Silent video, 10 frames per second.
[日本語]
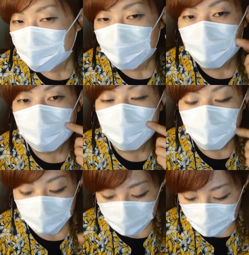マスクを
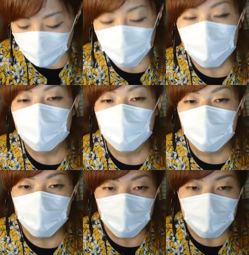作ってもいいんじゃな
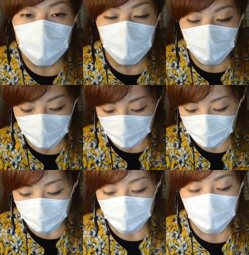いかって私お
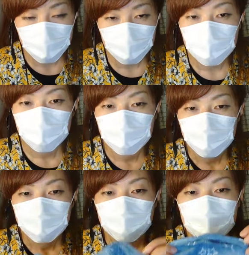話し
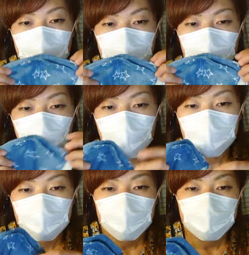させてもらっ
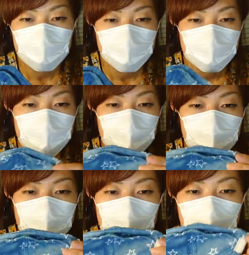たんです。
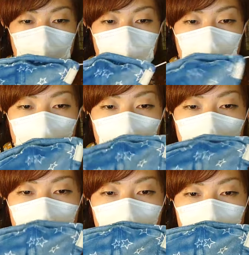これがない
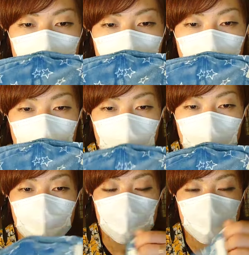から作れない、
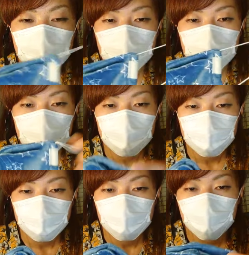ゴムがないから作
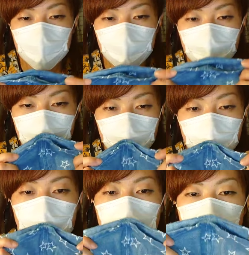れないはやめて、
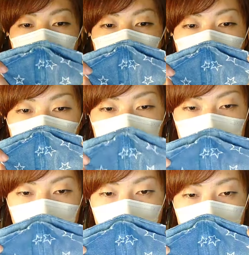ゴムはついてま
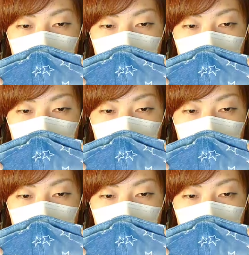せん。